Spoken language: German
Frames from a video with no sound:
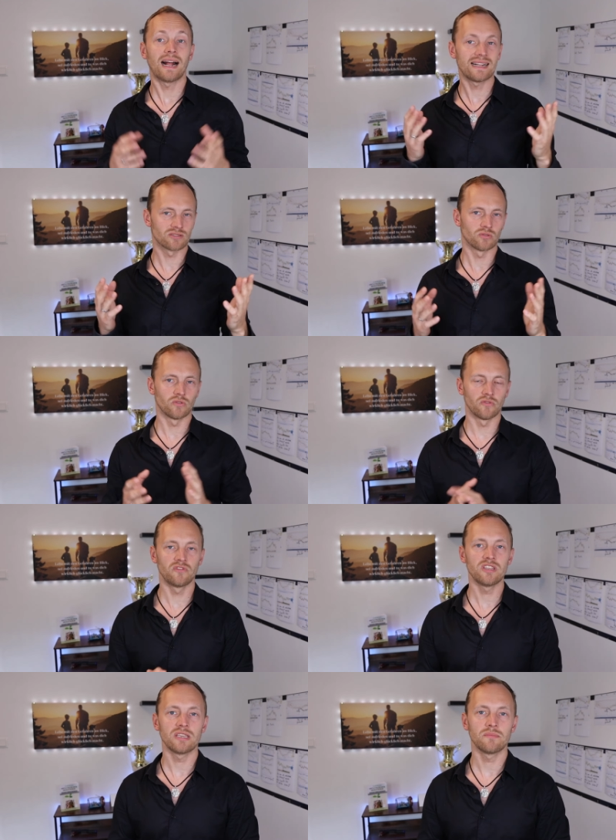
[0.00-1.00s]
Also,
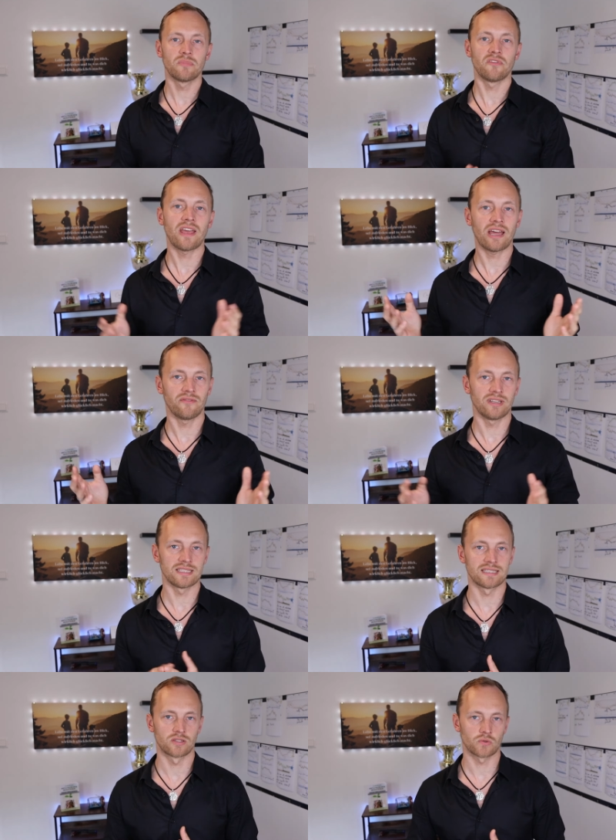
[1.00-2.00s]
wie bewerten wir
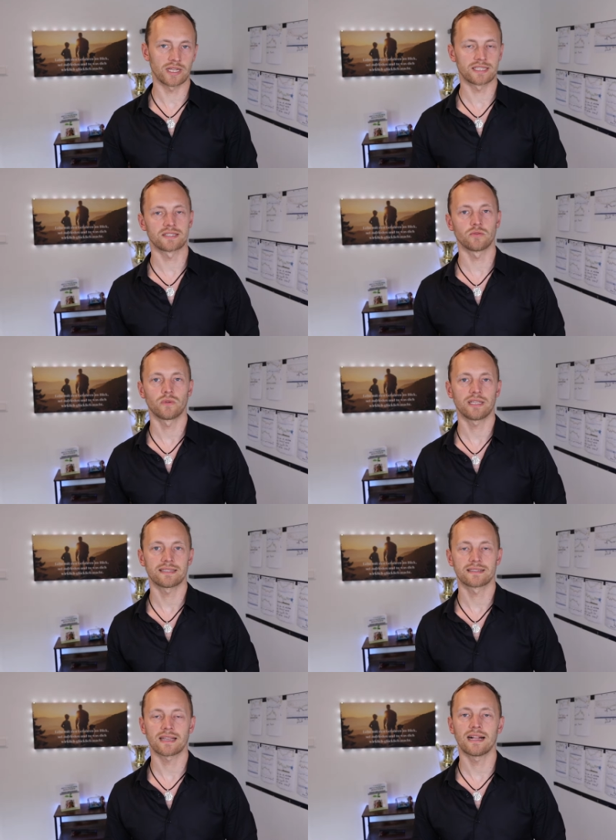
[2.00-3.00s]
die Situation
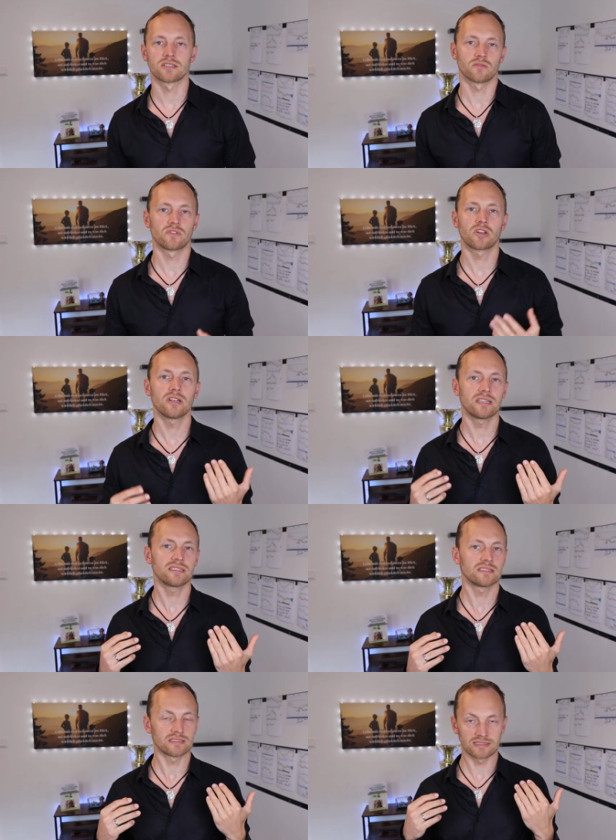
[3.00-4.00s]
jetzt? Also, wir
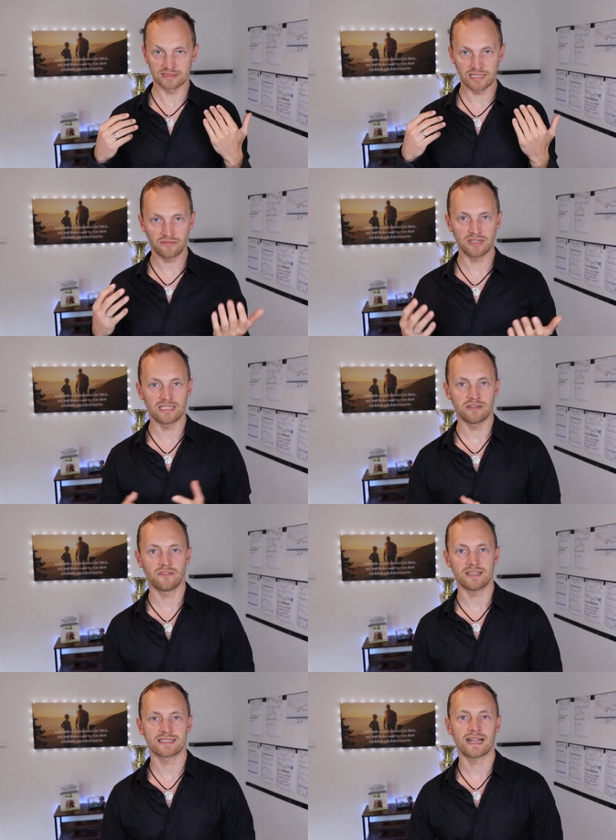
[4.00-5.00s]
können definitiv
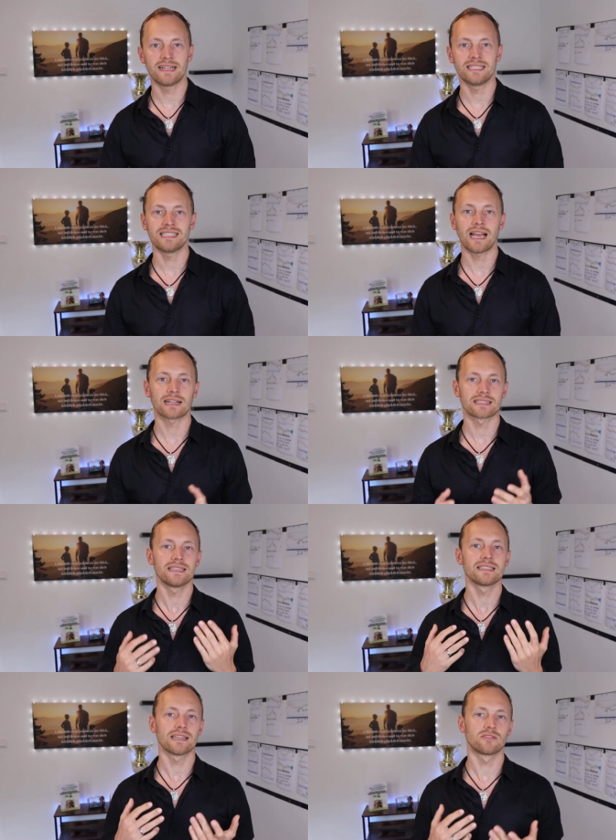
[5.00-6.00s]
festhalten, die Aktie
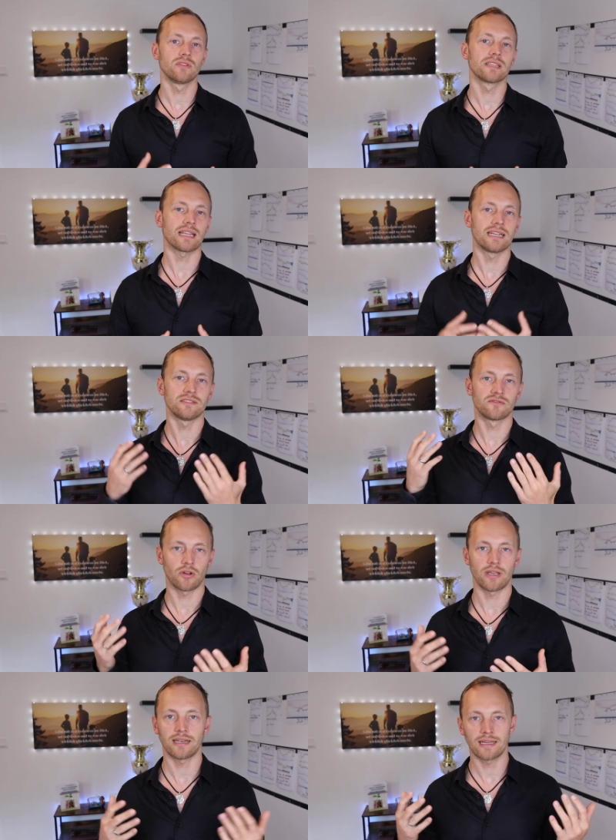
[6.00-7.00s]
ist natürlich relativ
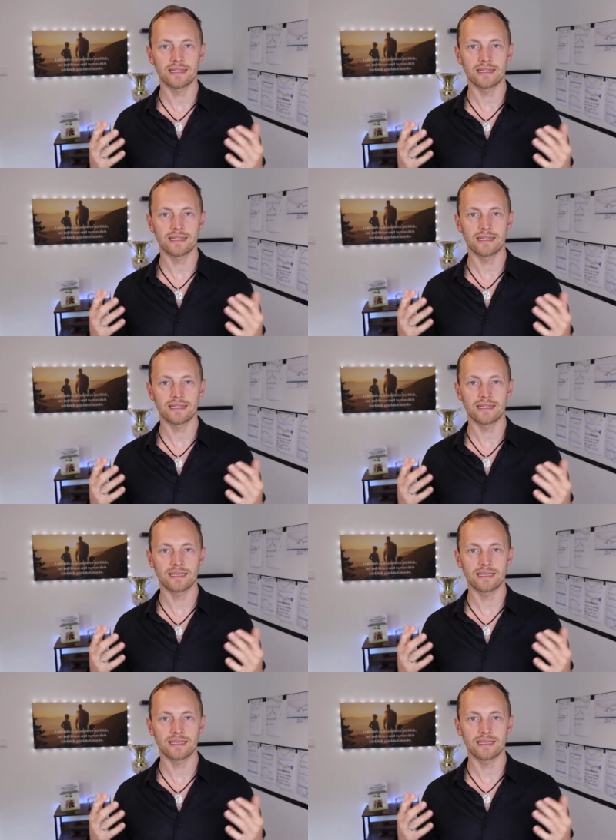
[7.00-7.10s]
teuer. Da